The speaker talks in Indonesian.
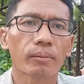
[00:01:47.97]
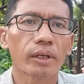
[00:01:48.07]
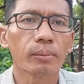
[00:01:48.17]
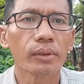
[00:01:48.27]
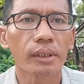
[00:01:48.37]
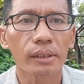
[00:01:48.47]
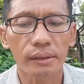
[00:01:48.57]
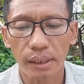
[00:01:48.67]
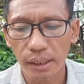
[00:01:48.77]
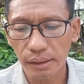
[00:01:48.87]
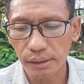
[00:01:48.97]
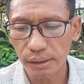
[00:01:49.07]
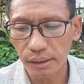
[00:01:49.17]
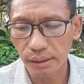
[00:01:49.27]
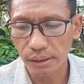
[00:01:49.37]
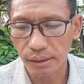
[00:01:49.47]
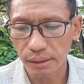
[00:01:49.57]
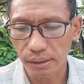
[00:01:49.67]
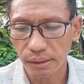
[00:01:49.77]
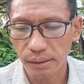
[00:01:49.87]
Bapak Ibu yang terkasih,
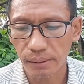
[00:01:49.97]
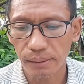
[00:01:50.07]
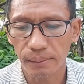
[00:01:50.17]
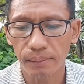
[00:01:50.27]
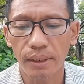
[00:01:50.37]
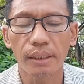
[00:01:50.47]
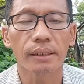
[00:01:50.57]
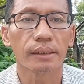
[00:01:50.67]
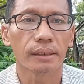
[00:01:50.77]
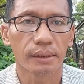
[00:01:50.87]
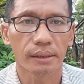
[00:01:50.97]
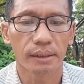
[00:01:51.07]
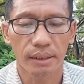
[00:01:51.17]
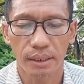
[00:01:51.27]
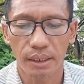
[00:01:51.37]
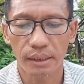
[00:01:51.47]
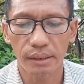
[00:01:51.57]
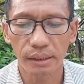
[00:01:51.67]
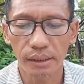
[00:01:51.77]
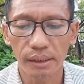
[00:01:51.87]
mari
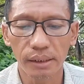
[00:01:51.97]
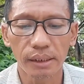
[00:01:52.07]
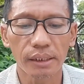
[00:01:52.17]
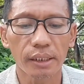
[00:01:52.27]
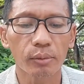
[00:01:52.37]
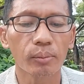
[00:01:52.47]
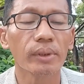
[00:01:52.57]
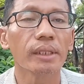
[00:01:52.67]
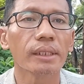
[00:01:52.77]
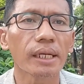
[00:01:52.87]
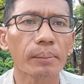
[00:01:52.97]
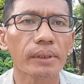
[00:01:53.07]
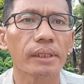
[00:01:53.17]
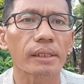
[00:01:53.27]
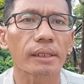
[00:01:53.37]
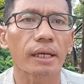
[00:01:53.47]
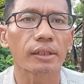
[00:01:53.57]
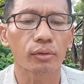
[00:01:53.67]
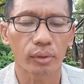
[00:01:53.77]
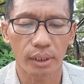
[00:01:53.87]
hari ini kita meminta
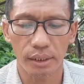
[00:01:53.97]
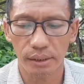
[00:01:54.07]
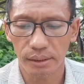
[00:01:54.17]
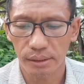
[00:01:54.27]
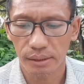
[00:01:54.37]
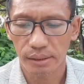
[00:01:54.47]
penyertaan Tuhan